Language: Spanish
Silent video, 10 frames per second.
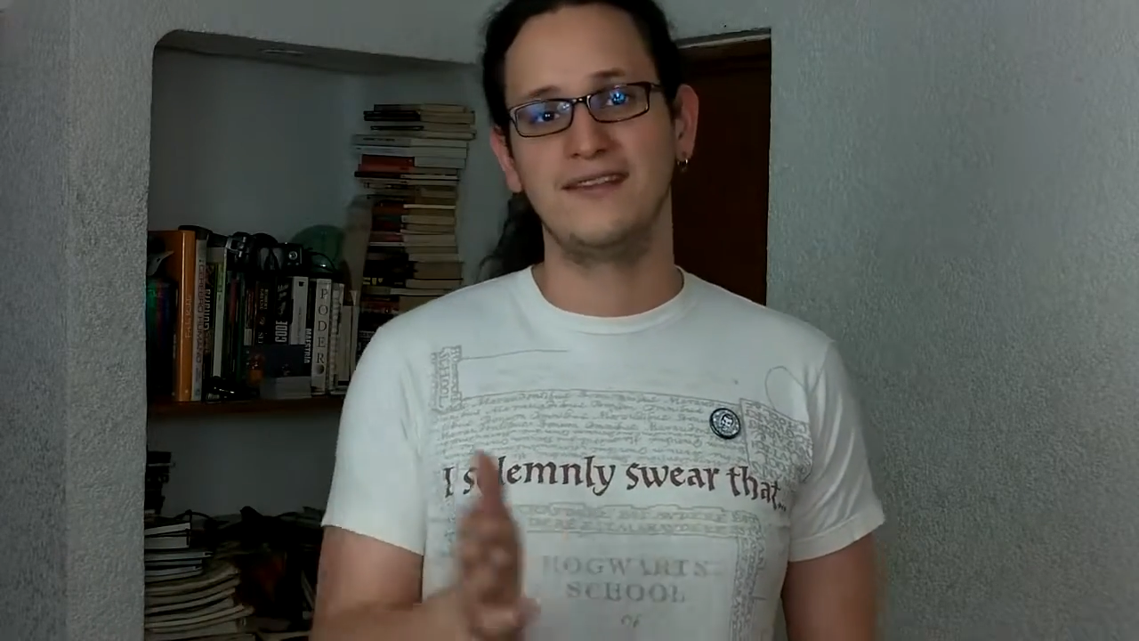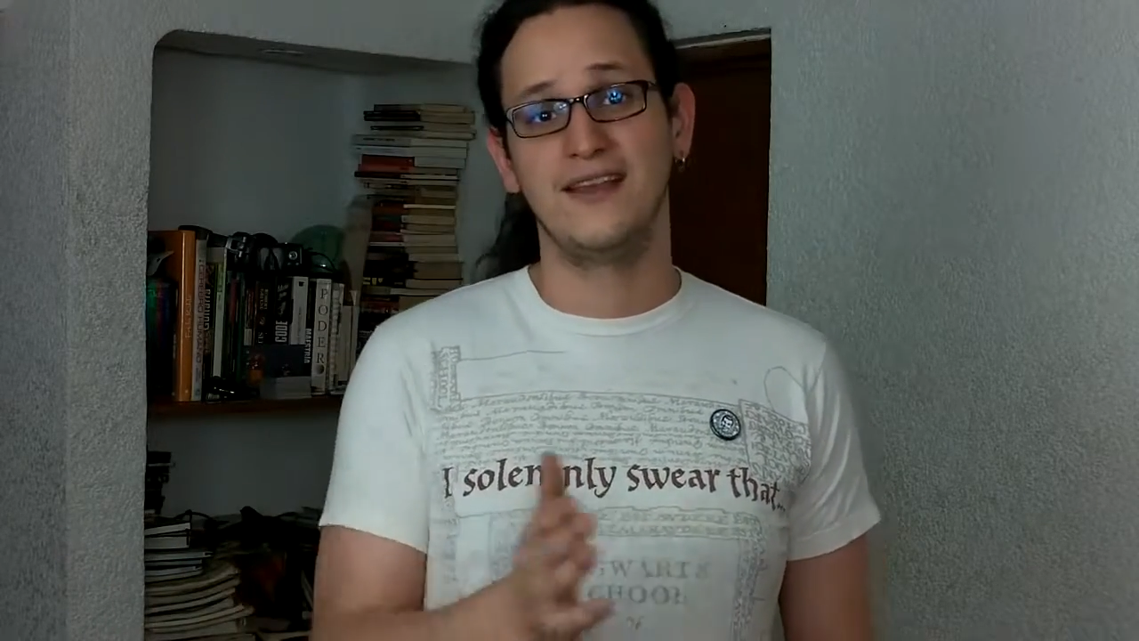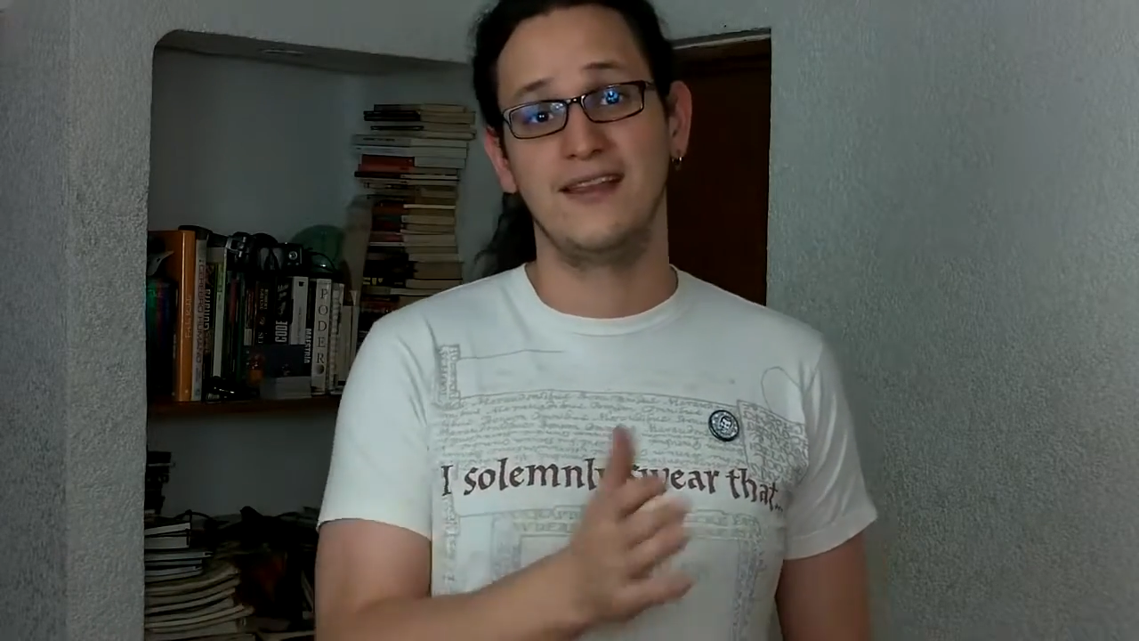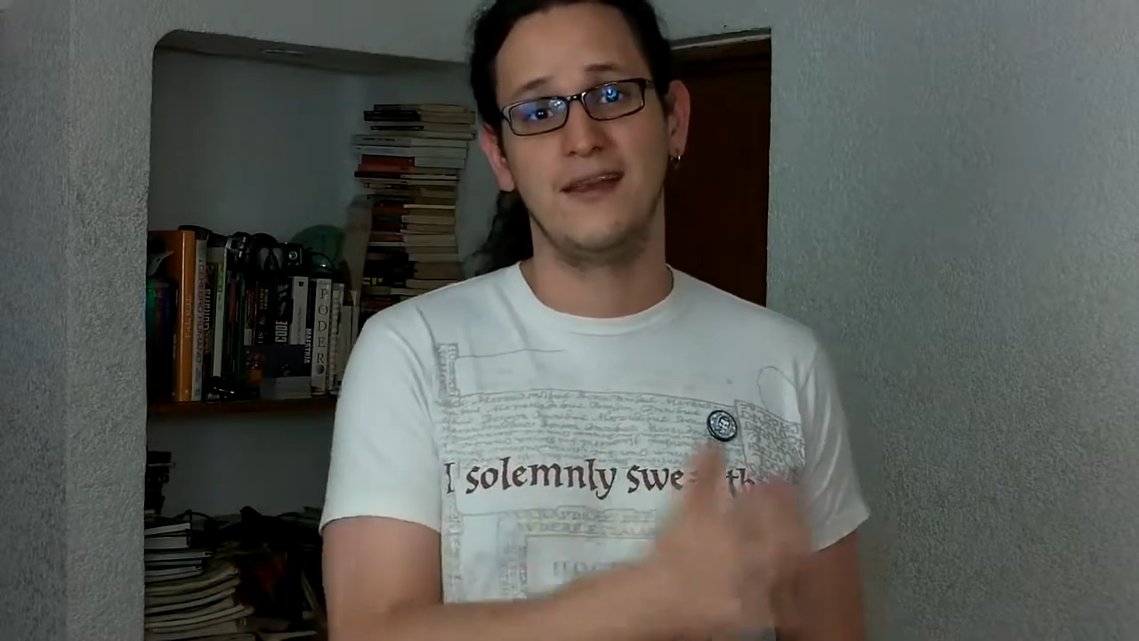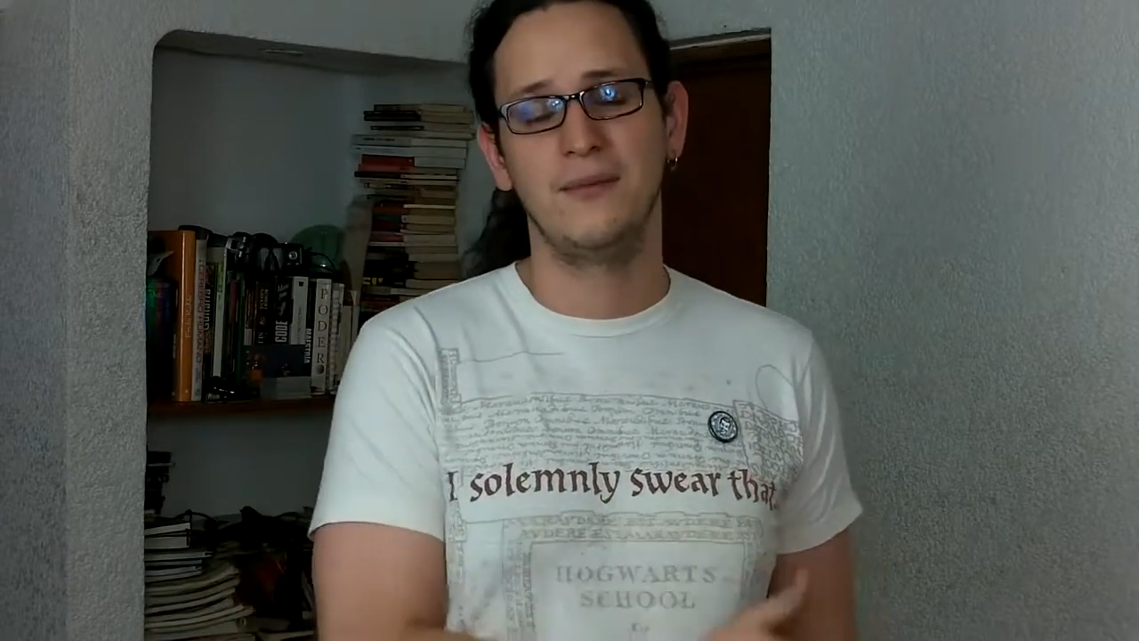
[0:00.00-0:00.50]

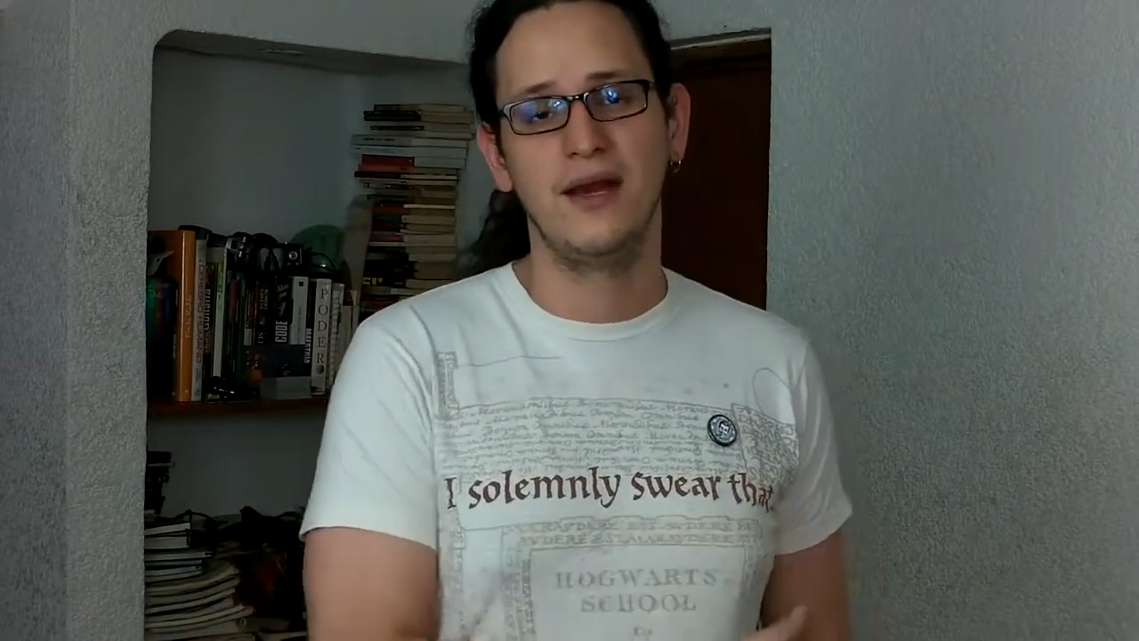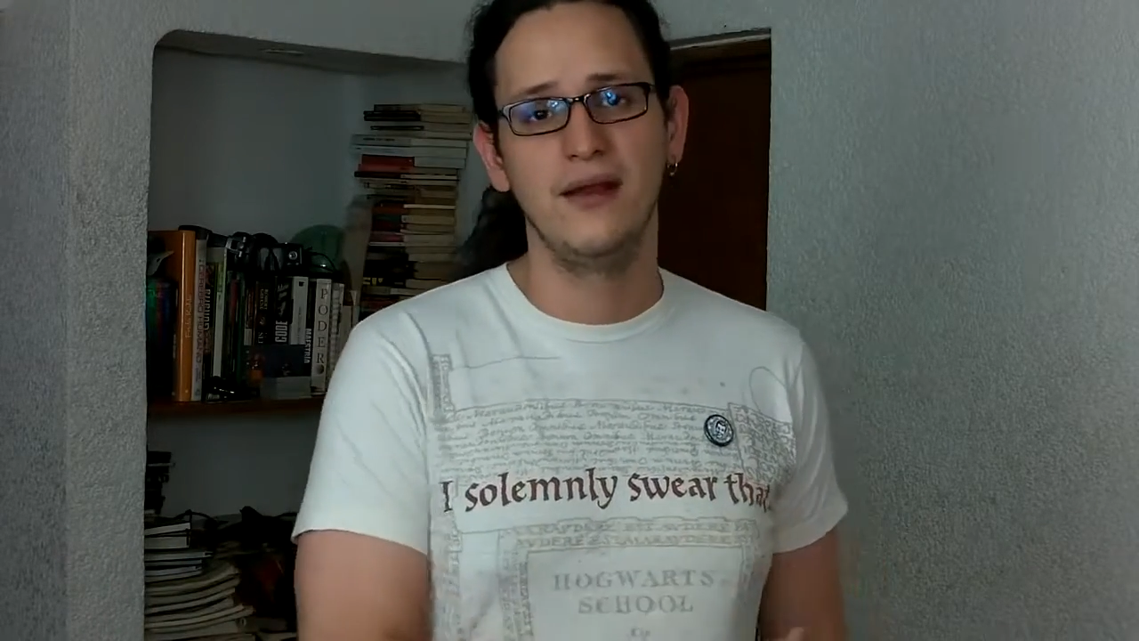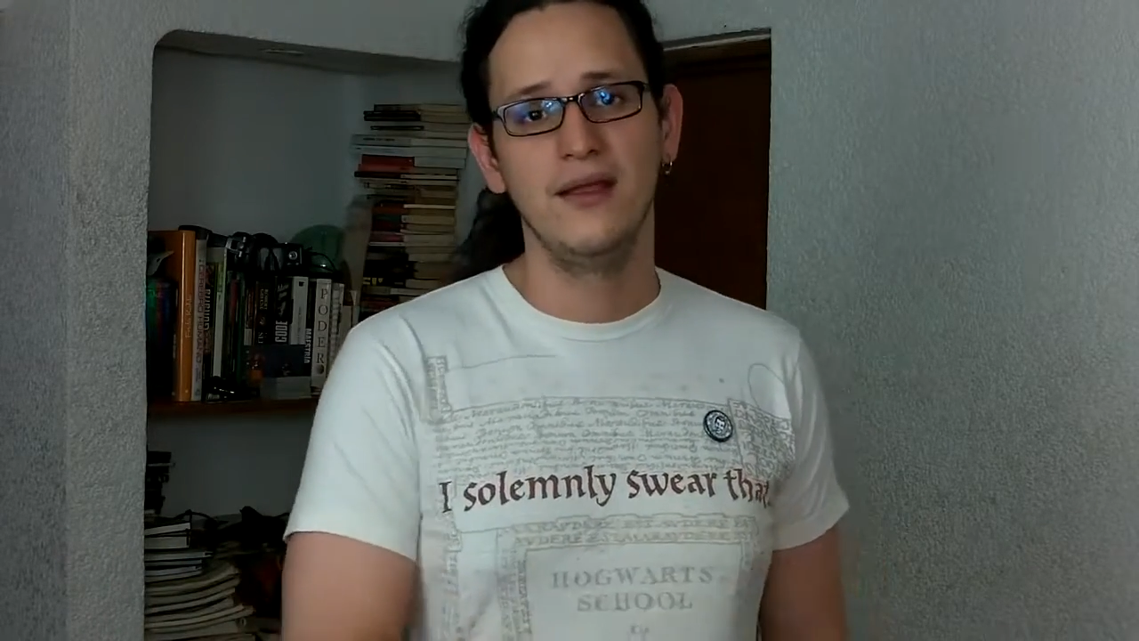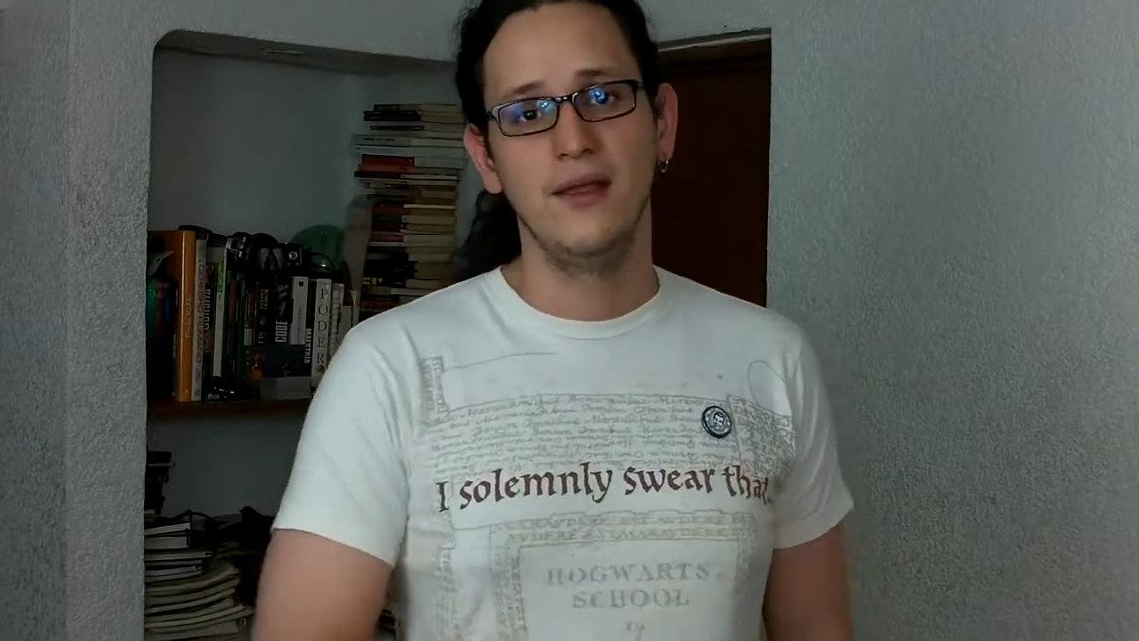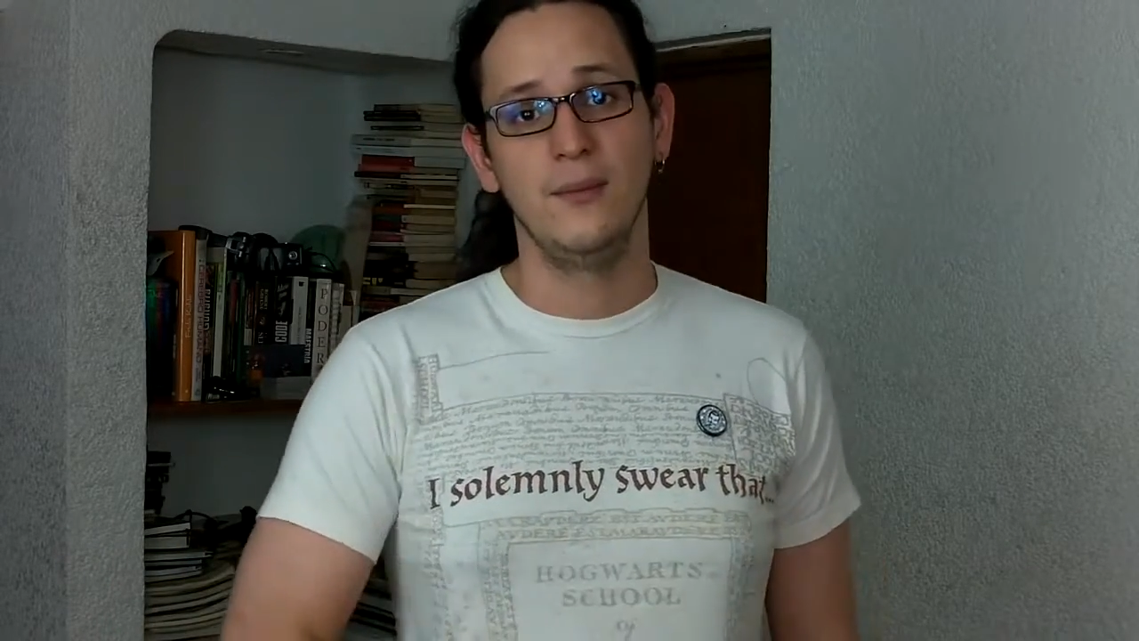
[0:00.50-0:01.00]
vas a quedar mal.